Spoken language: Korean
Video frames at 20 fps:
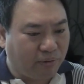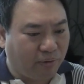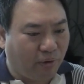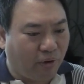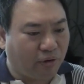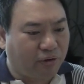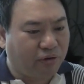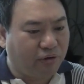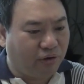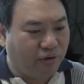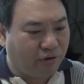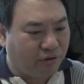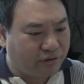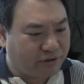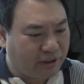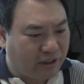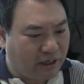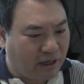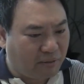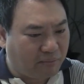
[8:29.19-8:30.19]
또 어떤
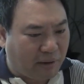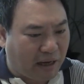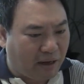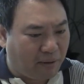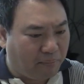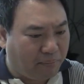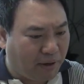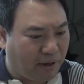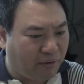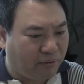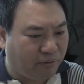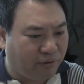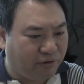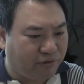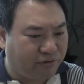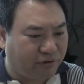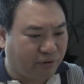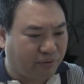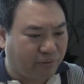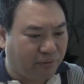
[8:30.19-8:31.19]
것에 내가 마음 팔고
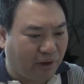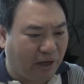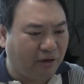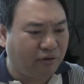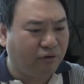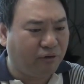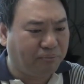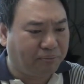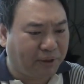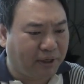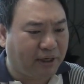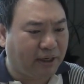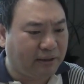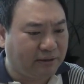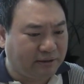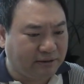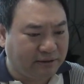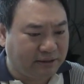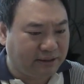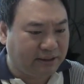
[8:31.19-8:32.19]
있었고 한눈
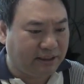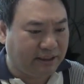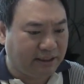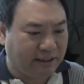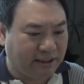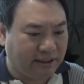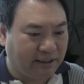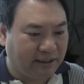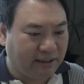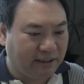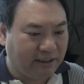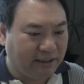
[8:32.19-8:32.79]
팔았는지